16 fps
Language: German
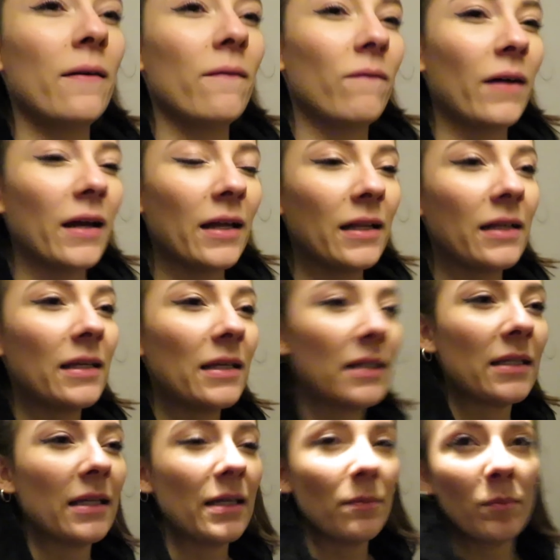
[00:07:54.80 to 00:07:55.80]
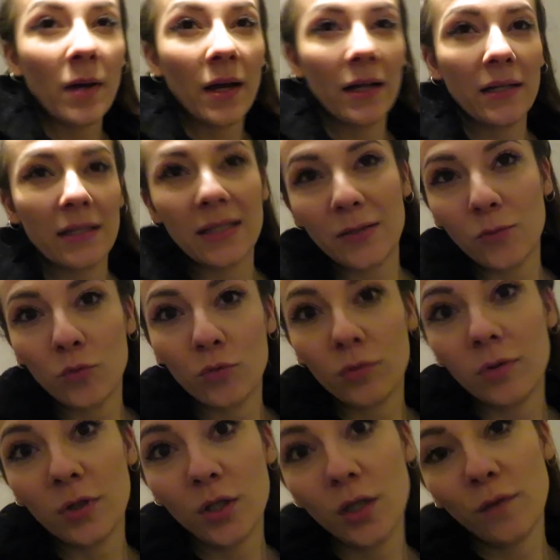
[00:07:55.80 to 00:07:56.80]
weil ich eben halt so
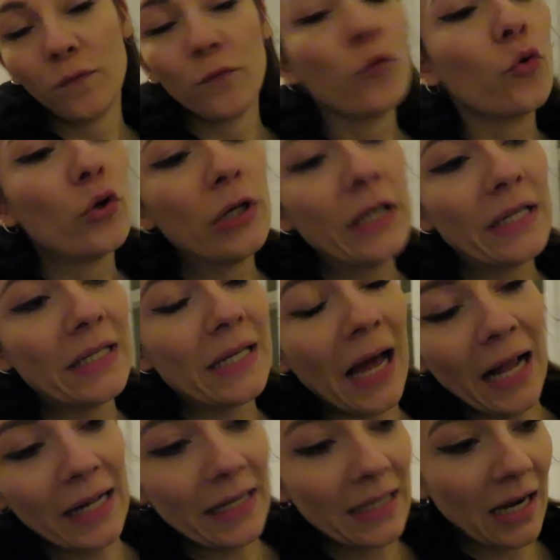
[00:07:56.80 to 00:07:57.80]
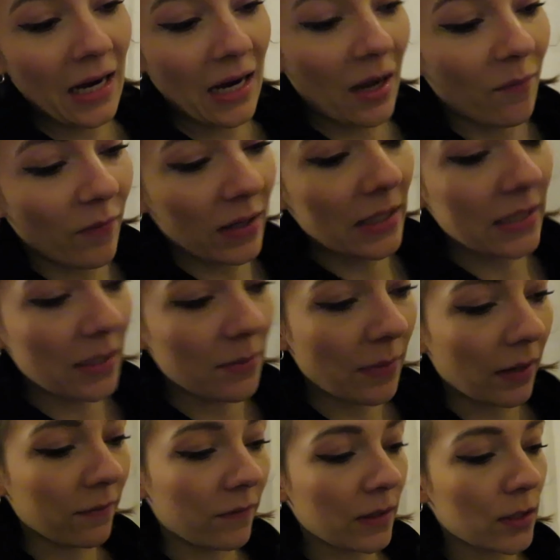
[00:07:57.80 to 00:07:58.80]
einen gewöhnlichen Alltag habe, weil ich eben
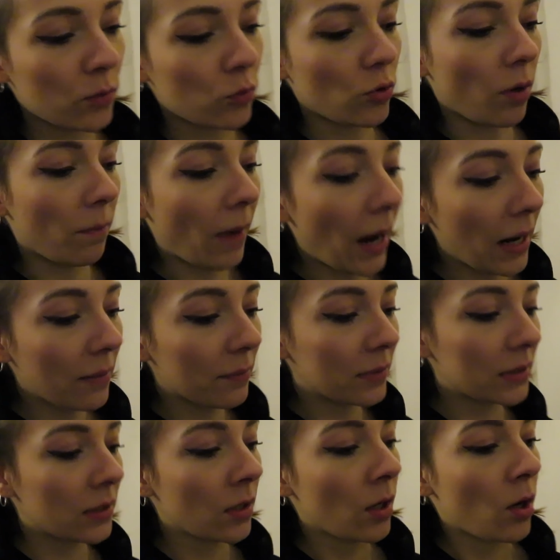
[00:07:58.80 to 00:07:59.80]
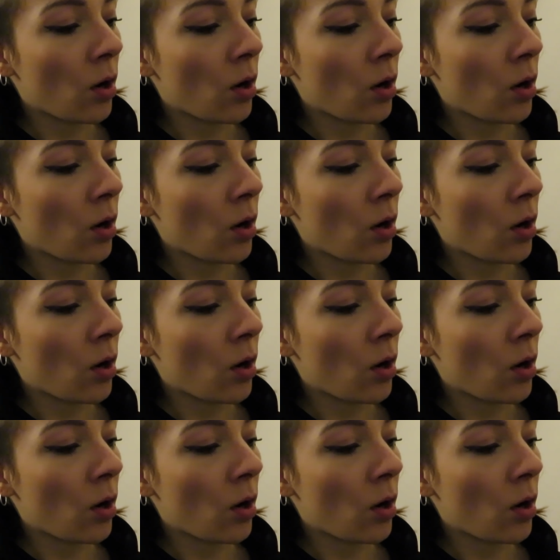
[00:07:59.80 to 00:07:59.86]
einfach so normal bin